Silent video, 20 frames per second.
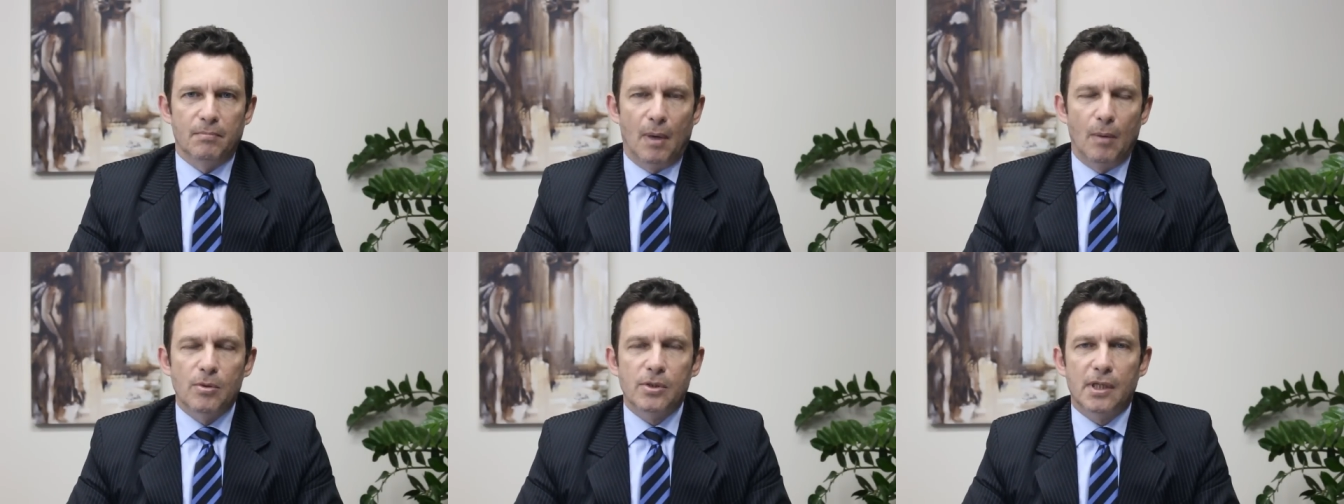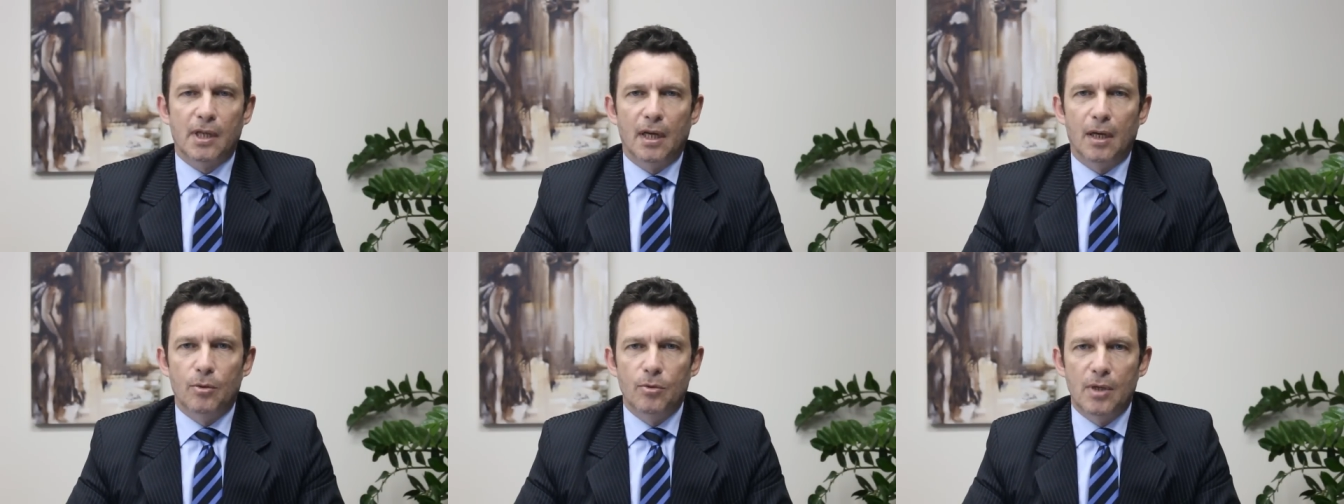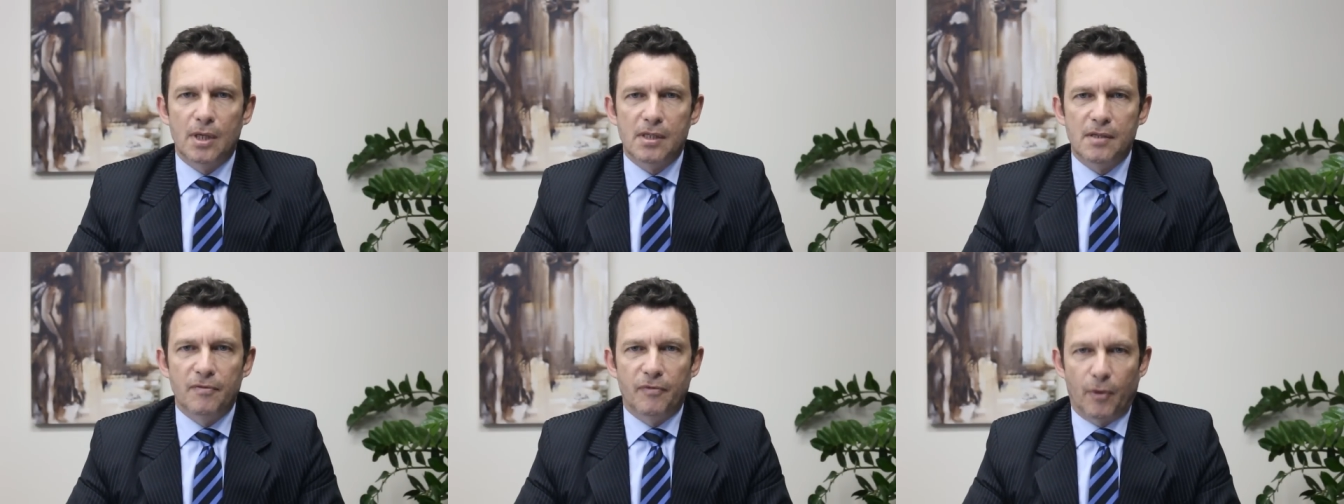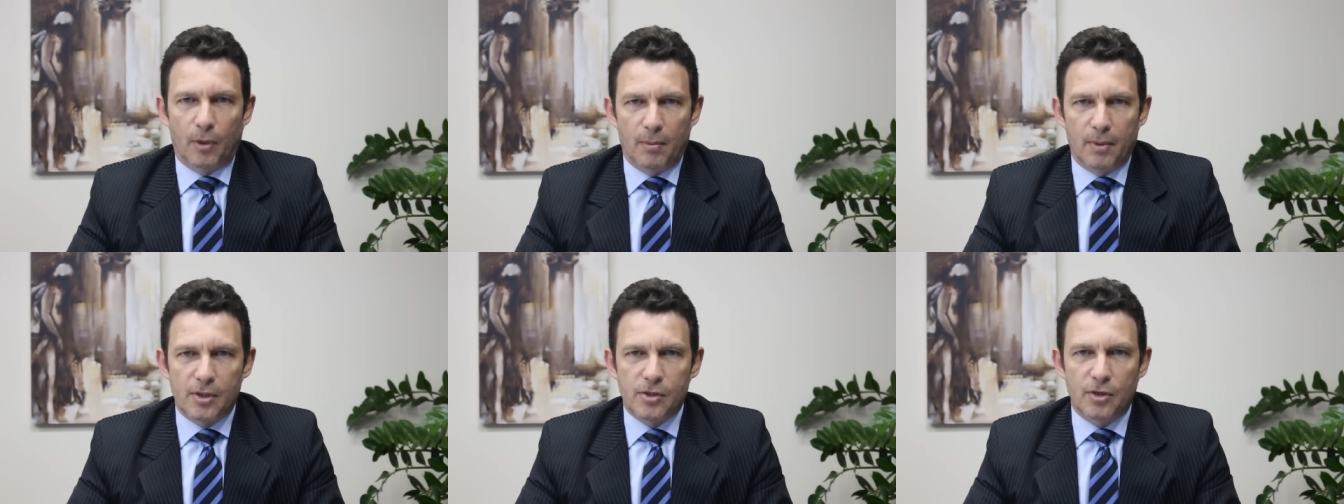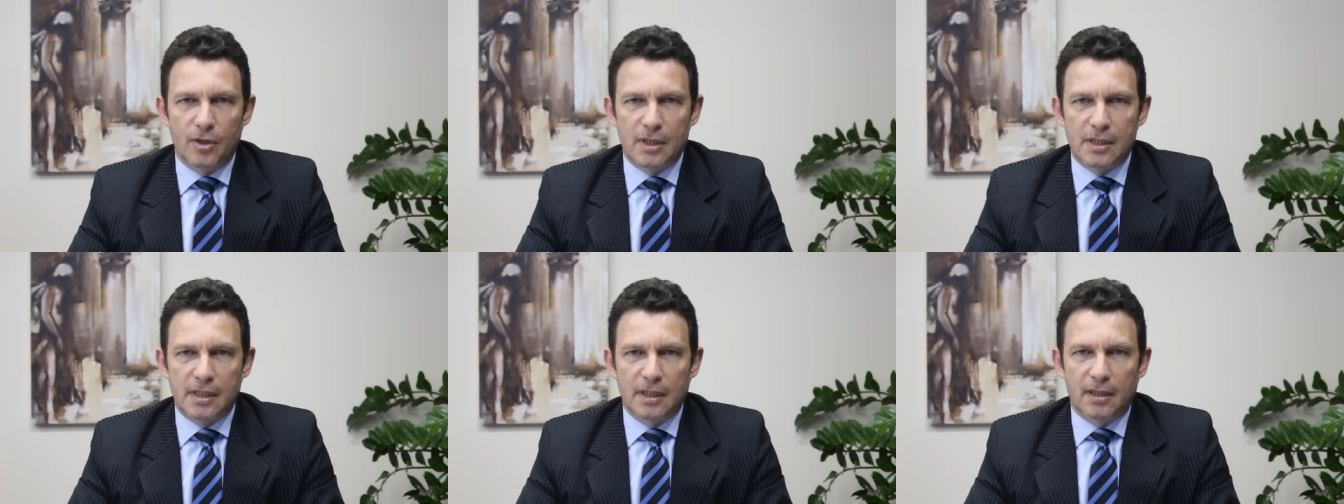vamos a dar algunas
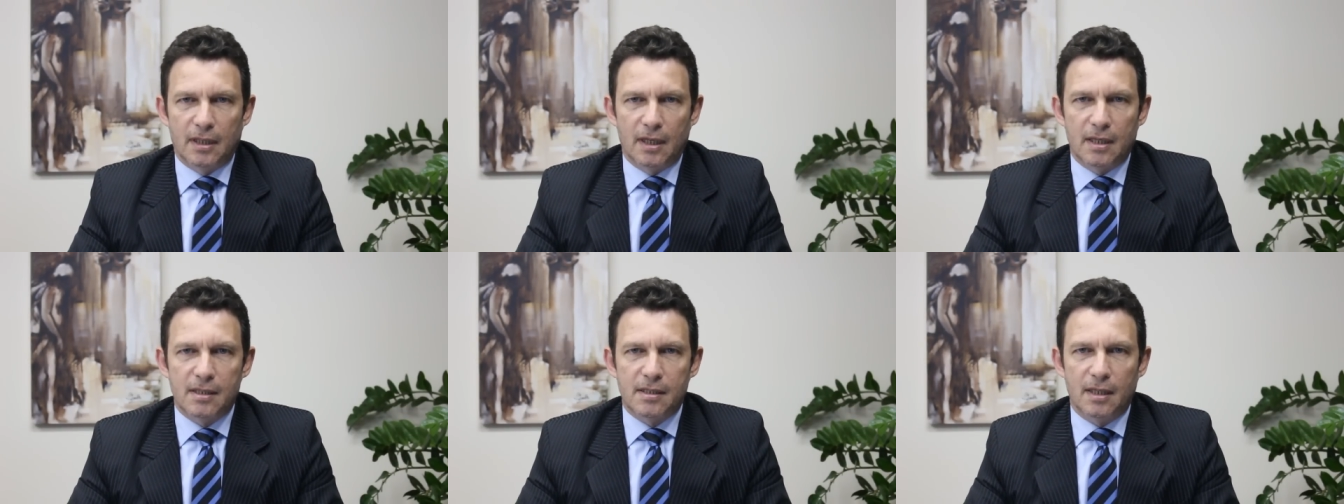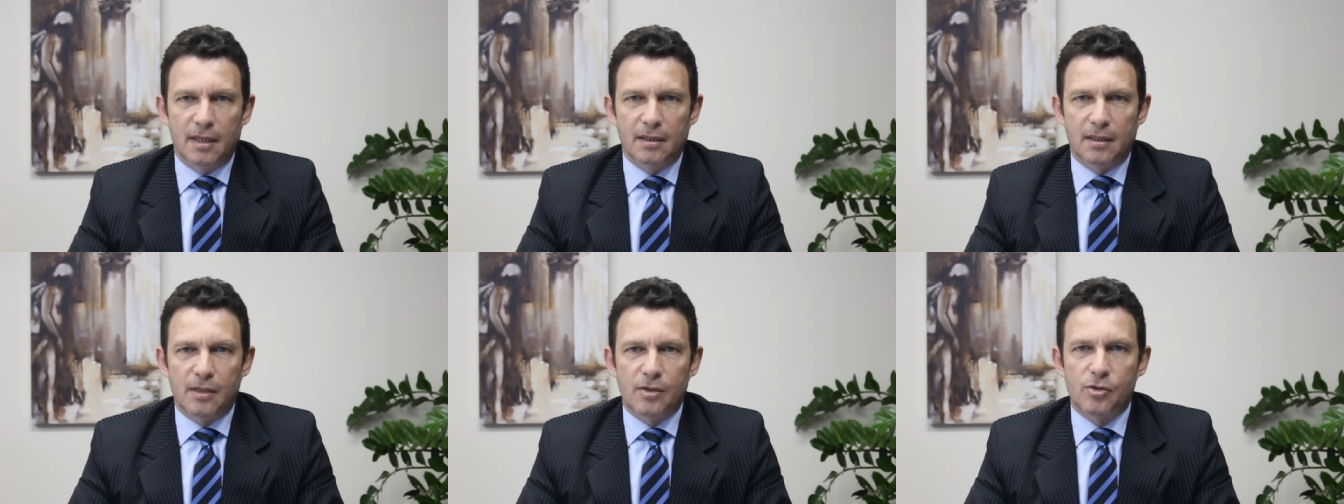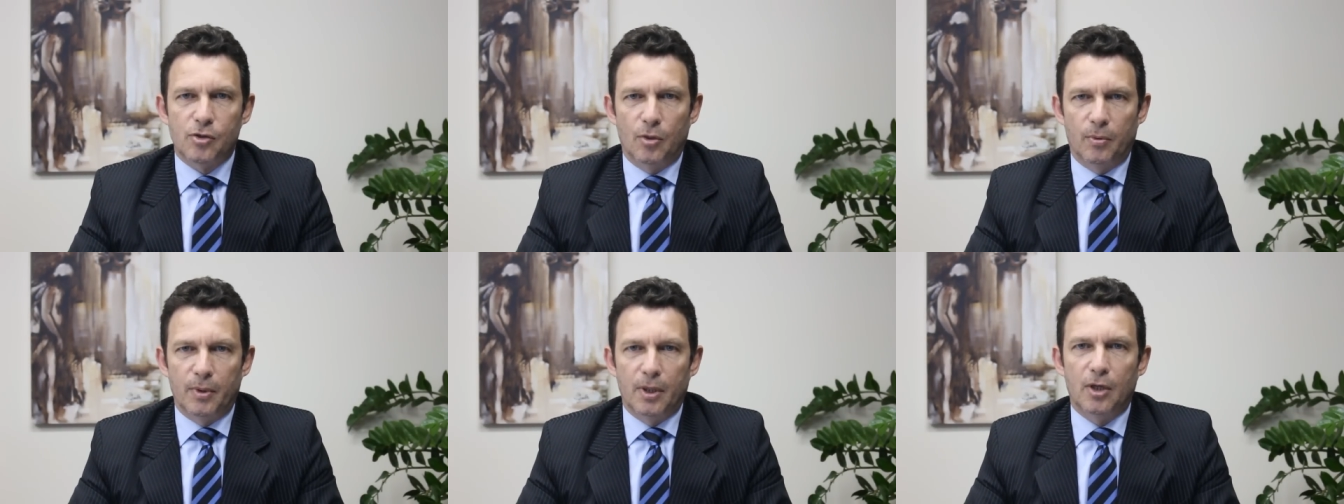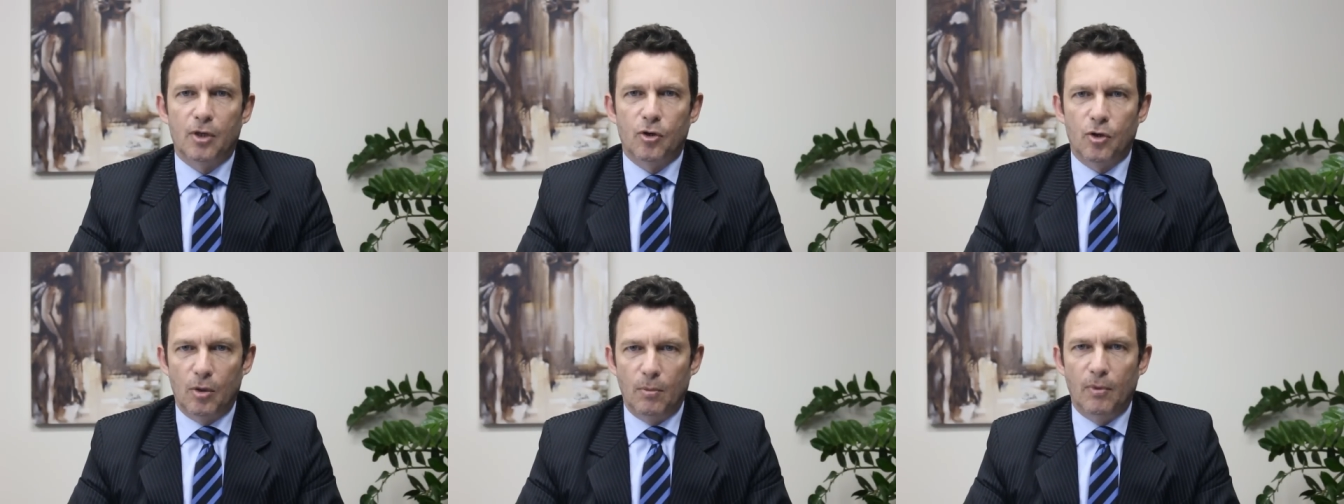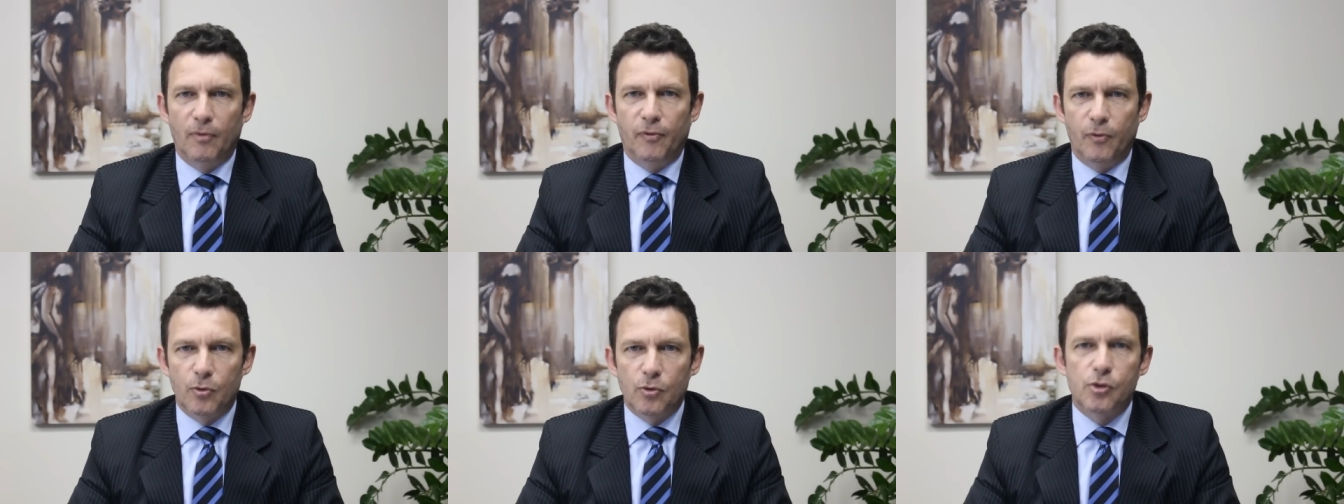informaciones interesantes sobre
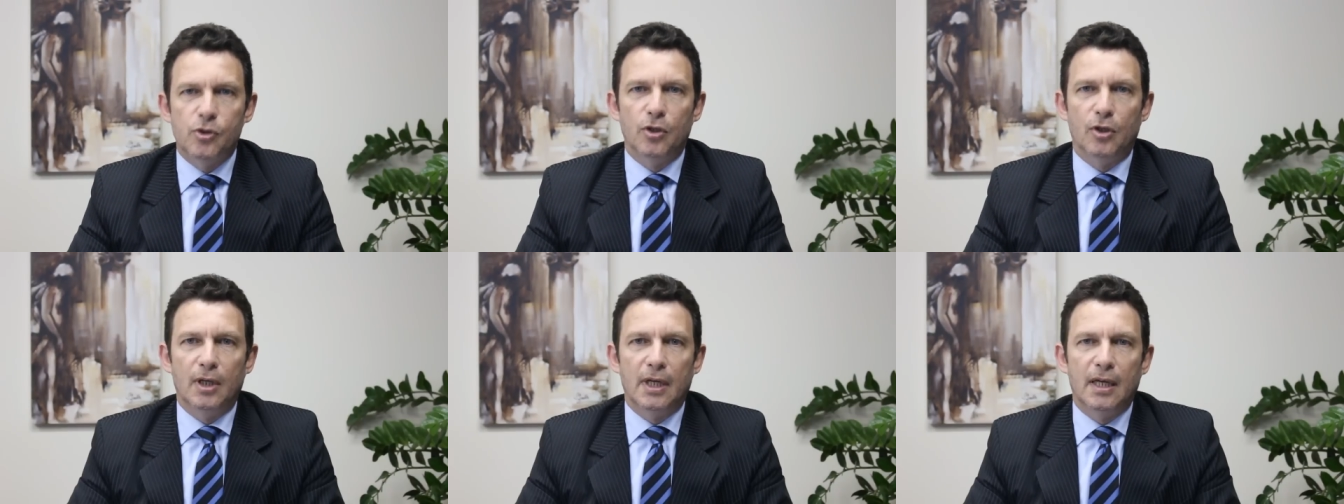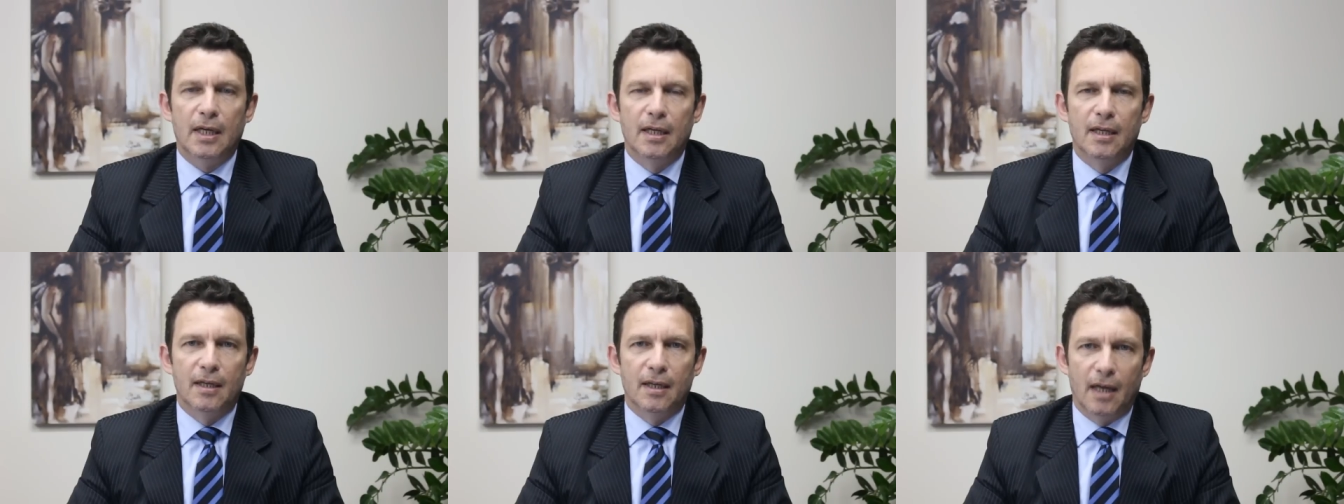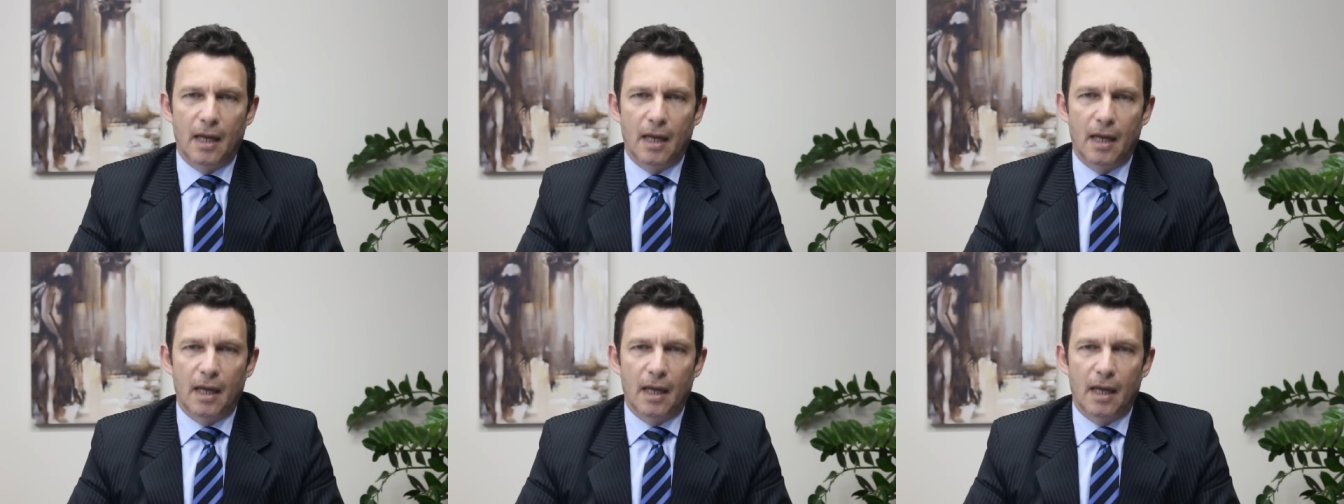cómo funciona